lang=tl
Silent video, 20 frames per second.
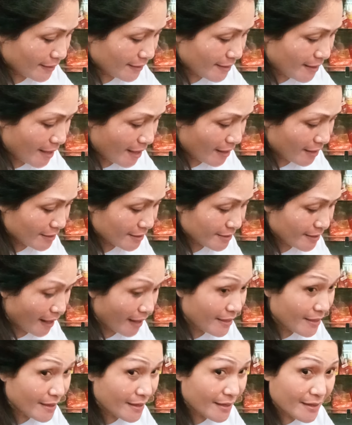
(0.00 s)
dahil
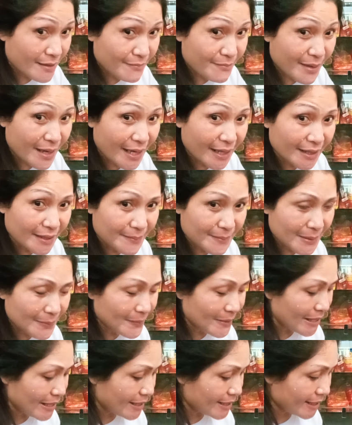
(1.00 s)
Sunday, di ba,
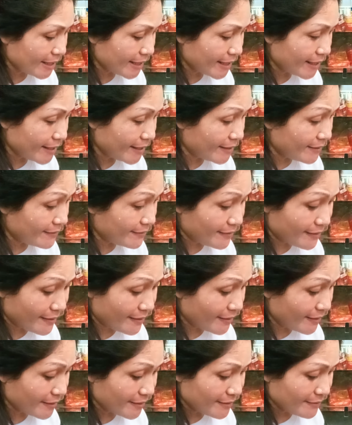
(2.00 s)
namimili si
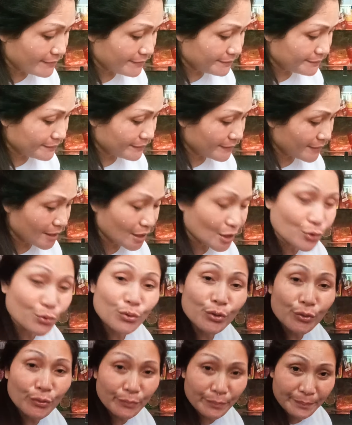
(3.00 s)
Inday.
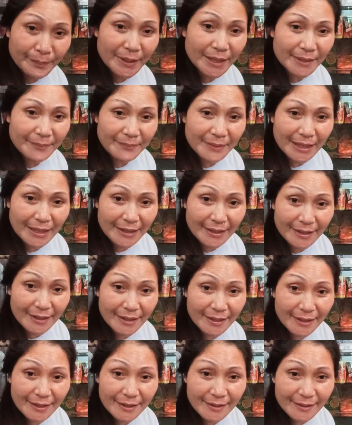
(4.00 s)
Ito yung pinamili
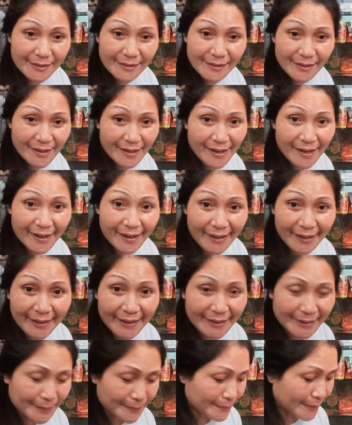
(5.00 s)
ni
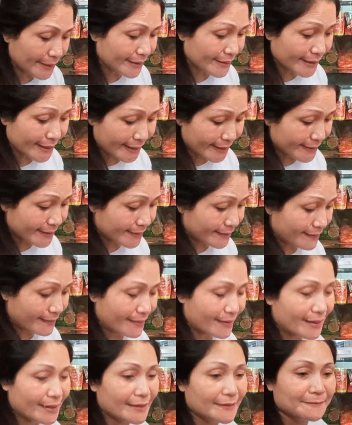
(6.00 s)
Inday
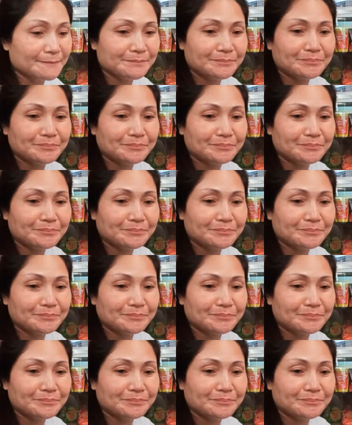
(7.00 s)
Badiday